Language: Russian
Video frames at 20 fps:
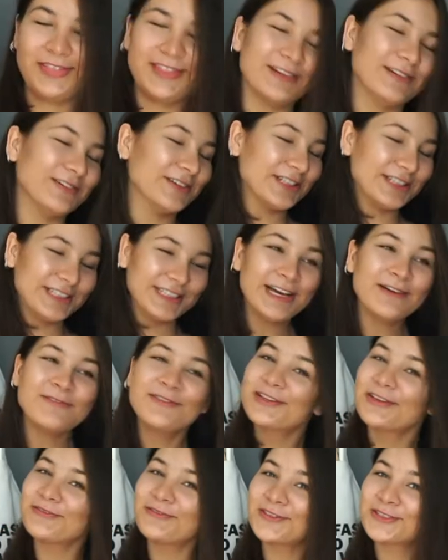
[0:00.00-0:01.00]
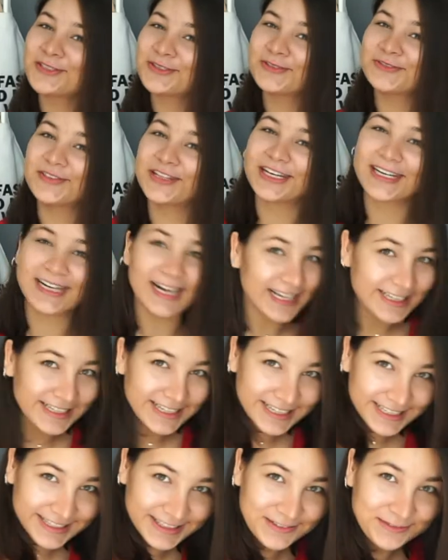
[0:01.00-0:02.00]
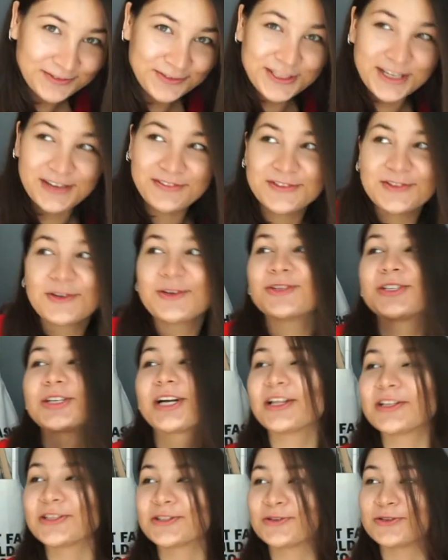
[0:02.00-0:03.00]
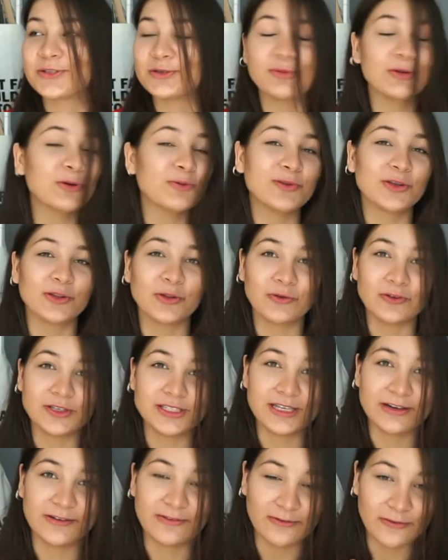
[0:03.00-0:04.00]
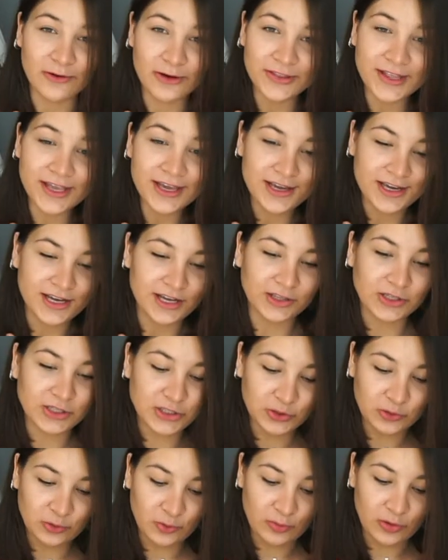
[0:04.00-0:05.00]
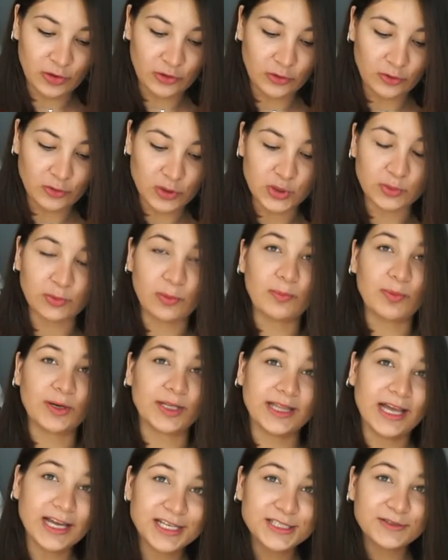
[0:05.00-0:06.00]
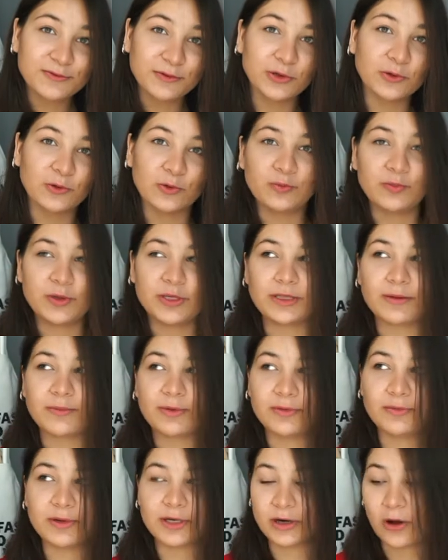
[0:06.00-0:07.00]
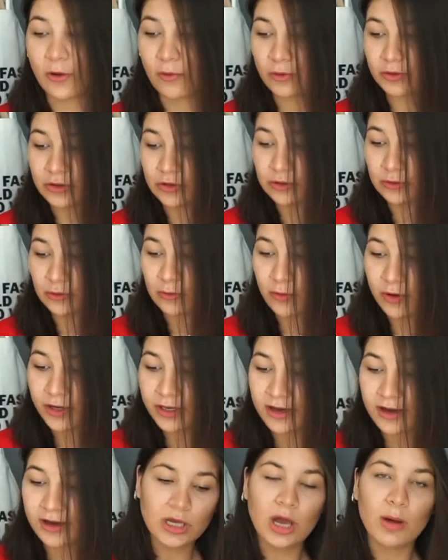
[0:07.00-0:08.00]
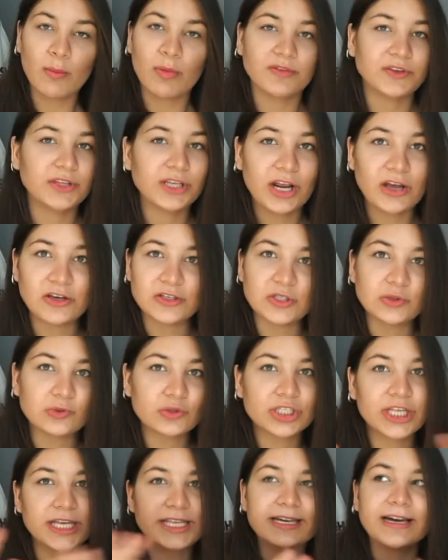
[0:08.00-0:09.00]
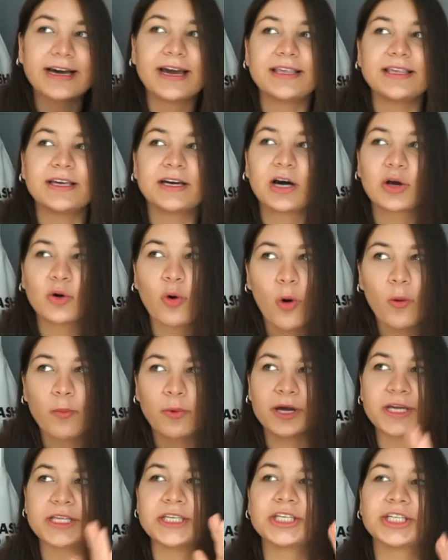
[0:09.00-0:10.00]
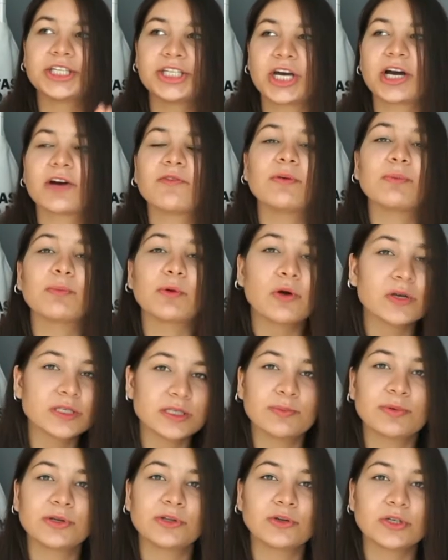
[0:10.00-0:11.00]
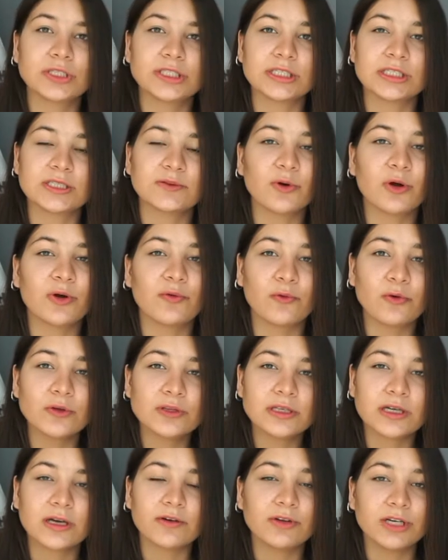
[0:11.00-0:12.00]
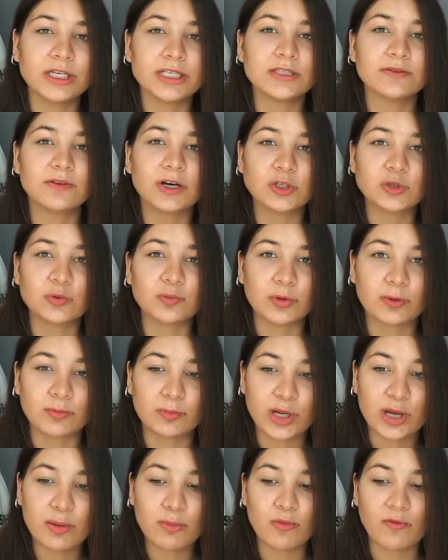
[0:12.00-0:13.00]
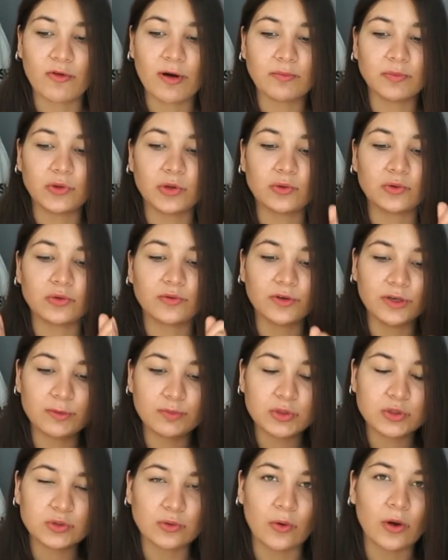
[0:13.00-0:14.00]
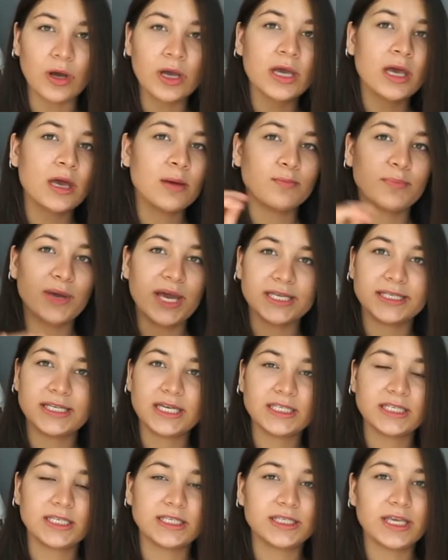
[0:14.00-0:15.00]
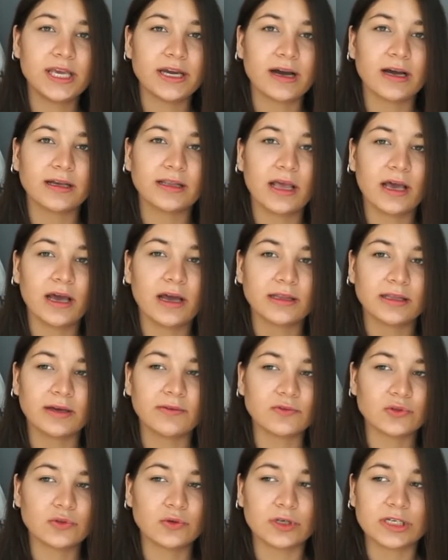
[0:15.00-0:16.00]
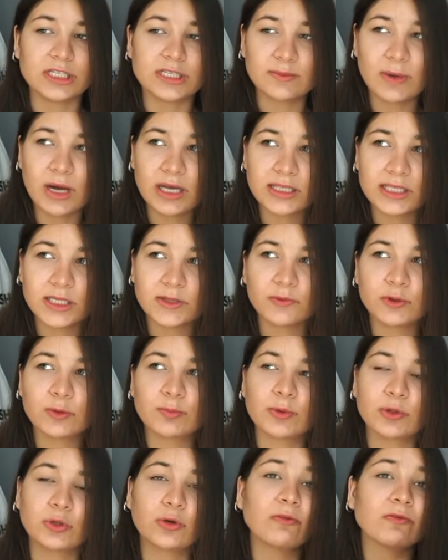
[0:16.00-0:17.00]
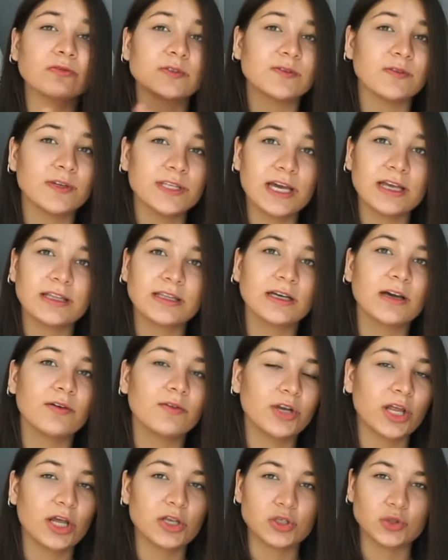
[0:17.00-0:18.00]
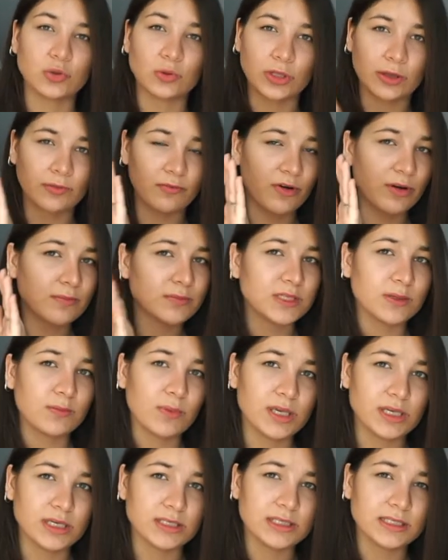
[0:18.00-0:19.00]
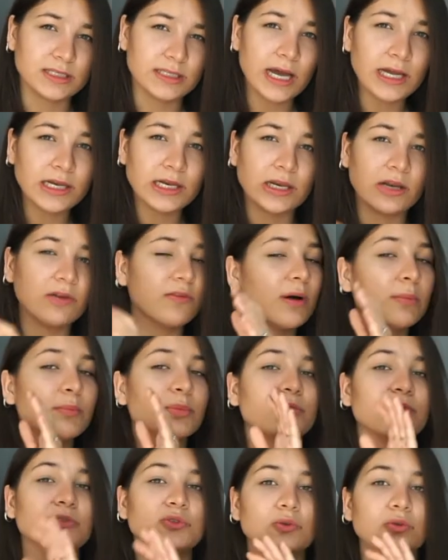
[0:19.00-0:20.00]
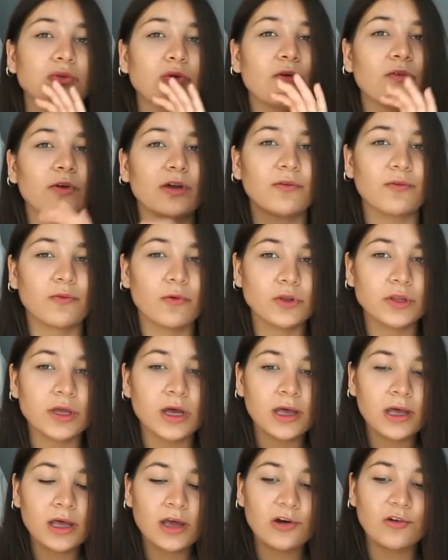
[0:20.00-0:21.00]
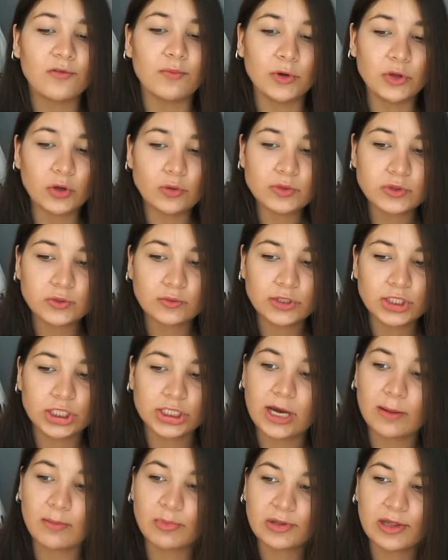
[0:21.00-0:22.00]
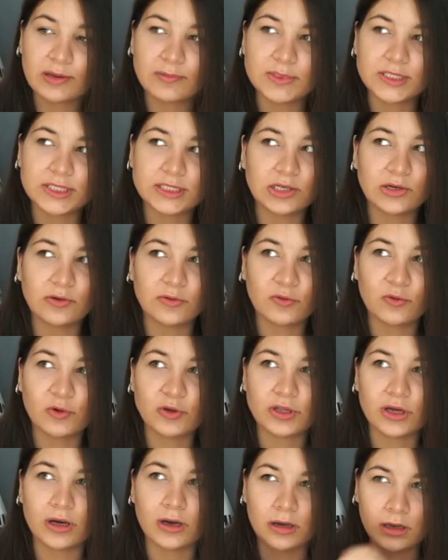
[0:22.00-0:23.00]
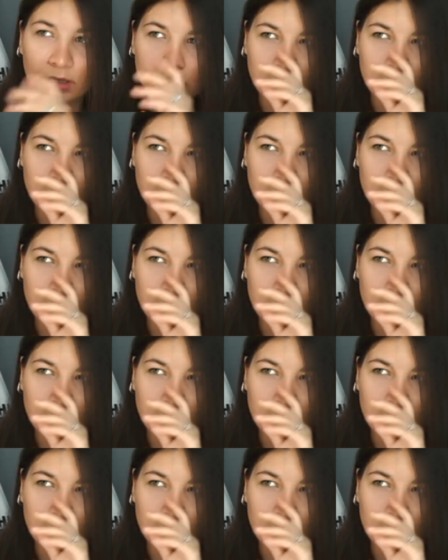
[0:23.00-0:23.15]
Вот. Я была безумно рада этому, я все еще рада, что теперь у меня новый телефон. Я даже думала о том, чтобы продать его и купить, например, какой-то другой. Повторяюсь, не нужна никакая ни коробка, ни чек, вы просто приносите свой iPhone, говорите вашу проблему, вам дают выписку. 5-10 дней, когда там все рассматривают, потом звонят и говорят, что там вам заменят детали или вам привезут новый iPhone. В моем случае я была без телефона